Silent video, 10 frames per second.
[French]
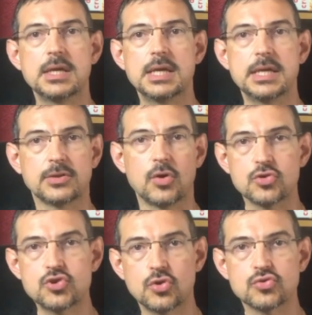
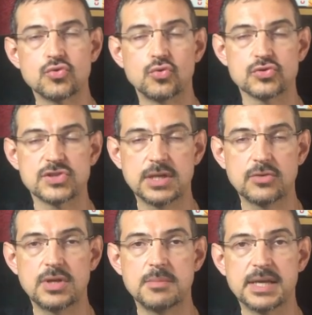Étrange lorsque l'on sait
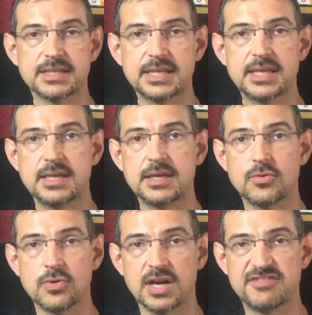que les batteries
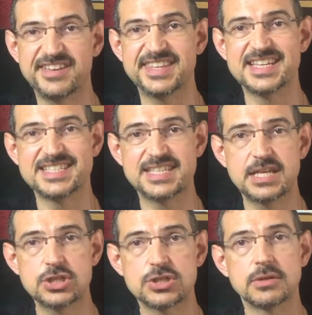au graphène
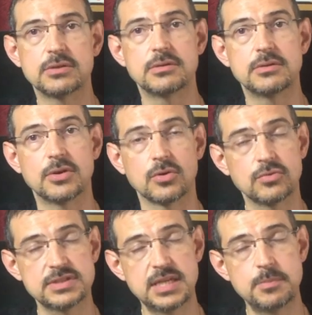sèchent n'en
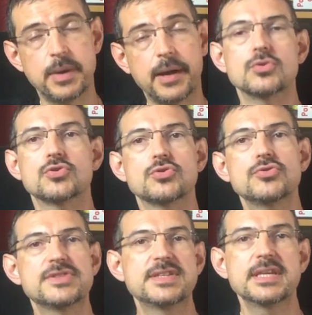contiennent pas. Je
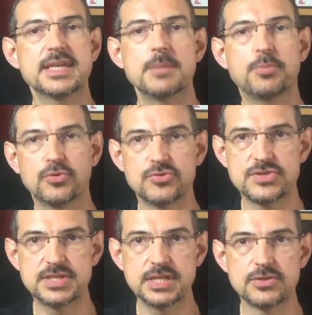ne sais quel
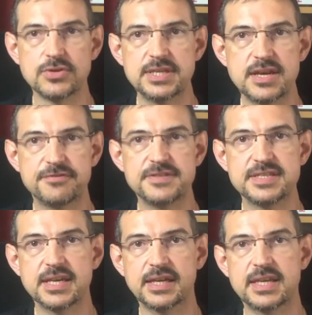pronostic donner à
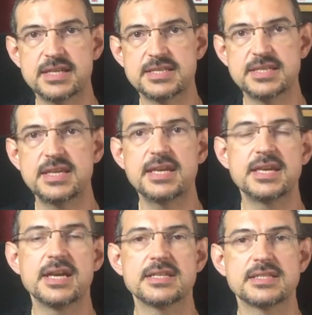Fisker INC
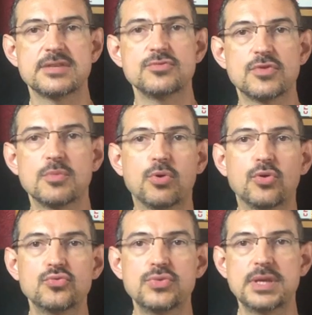et à ses nouveaux
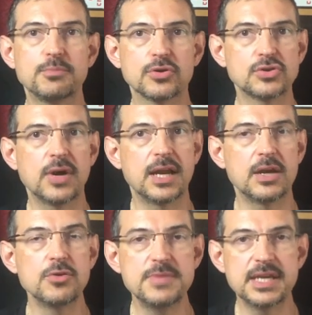produits. Pourtant, à
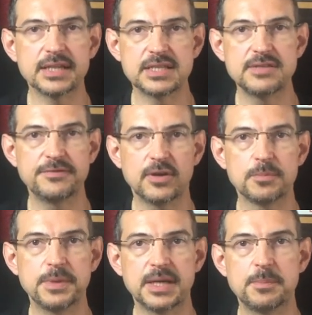la lumière des
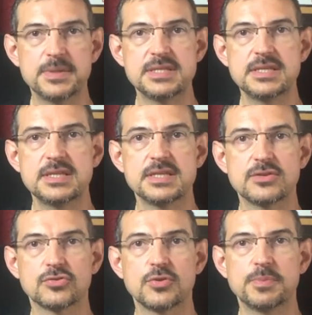différentes péripéties
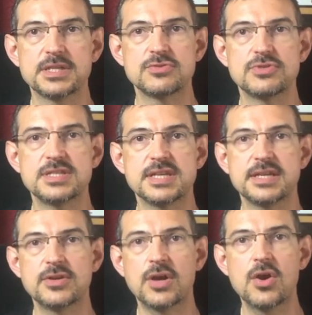des entreprises du
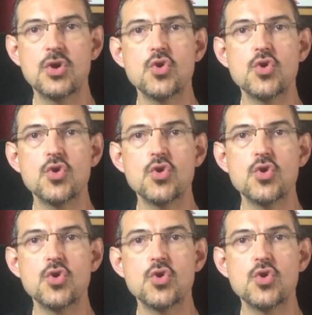designer,